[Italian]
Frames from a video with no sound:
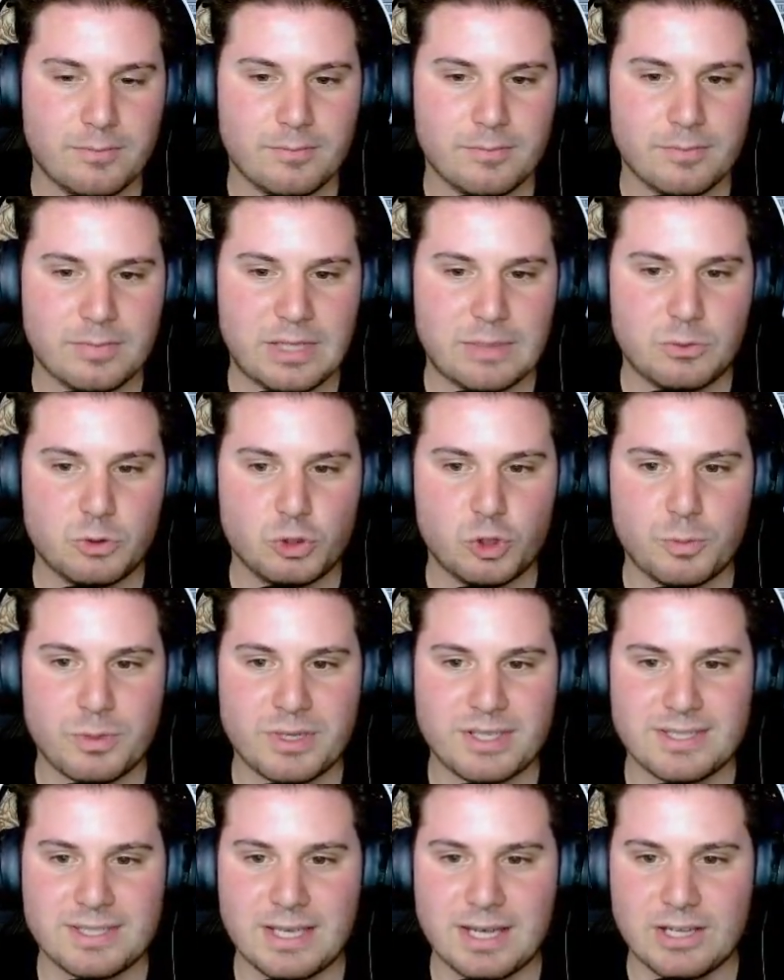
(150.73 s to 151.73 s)
Che brutto
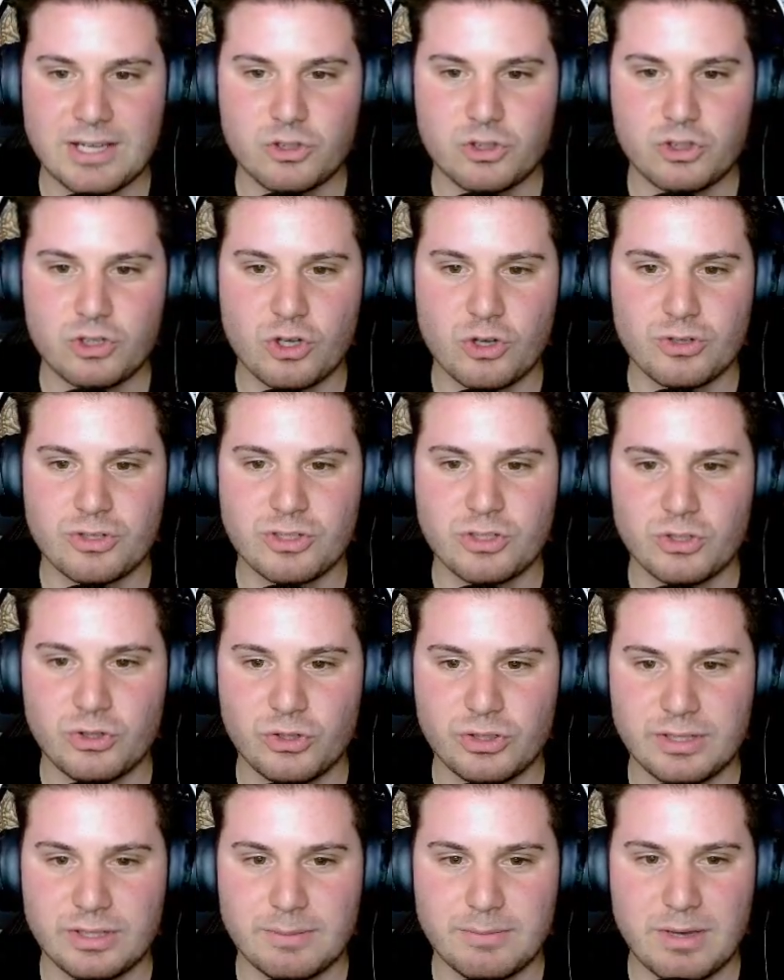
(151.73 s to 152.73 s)
passaggio
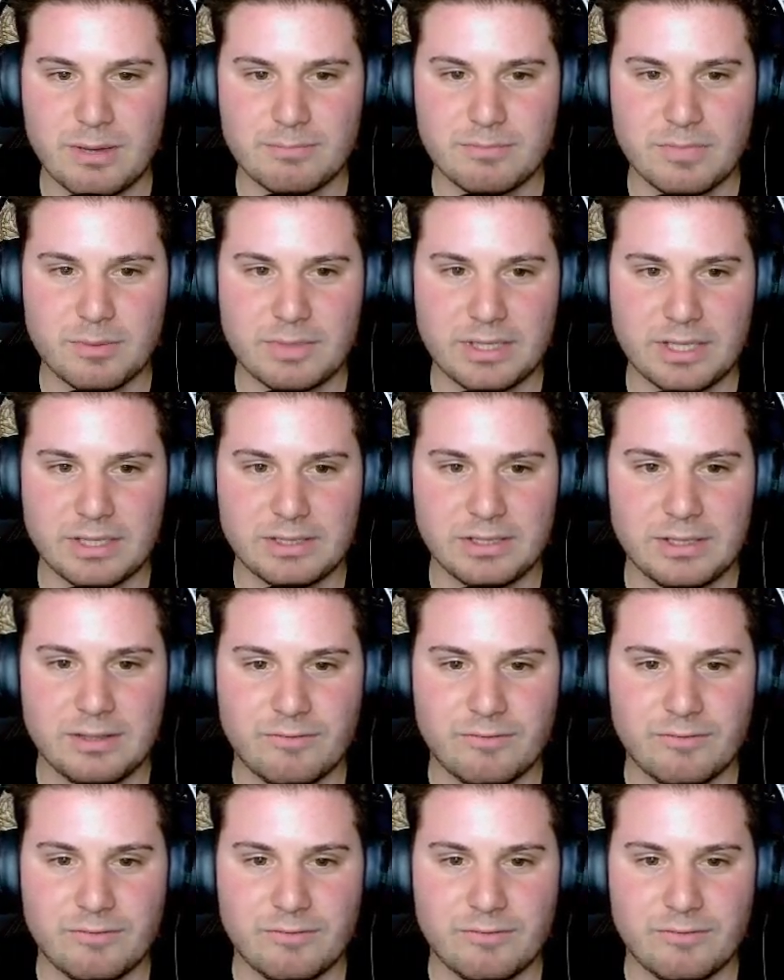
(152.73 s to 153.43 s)
Johnson. Mamma mia.